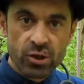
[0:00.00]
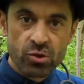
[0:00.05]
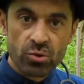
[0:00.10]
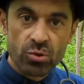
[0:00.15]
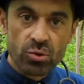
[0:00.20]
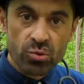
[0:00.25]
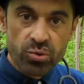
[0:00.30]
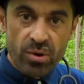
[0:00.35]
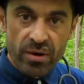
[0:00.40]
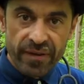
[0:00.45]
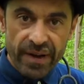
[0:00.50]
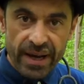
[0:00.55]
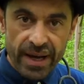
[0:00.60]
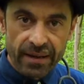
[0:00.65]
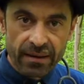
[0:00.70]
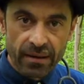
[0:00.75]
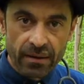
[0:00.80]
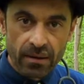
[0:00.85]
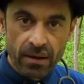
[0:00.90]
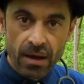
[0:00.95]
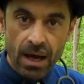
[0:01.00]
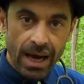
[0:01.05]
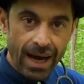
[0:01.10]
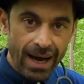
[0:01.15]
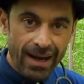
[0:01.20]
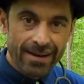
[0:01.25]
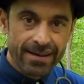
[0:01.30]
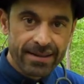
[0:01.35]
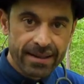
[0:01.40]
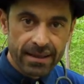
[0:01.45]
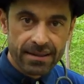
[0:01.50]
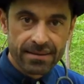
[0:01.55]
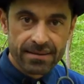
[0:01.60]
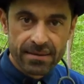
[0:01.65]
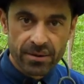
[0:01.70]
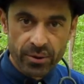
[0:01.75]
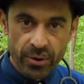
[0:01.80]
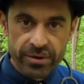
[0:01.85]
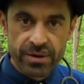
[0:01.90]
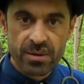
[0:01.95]
die Struktur verändern. All
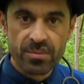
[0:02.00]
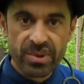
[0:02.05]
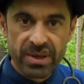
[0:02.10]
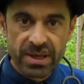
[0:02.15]
das können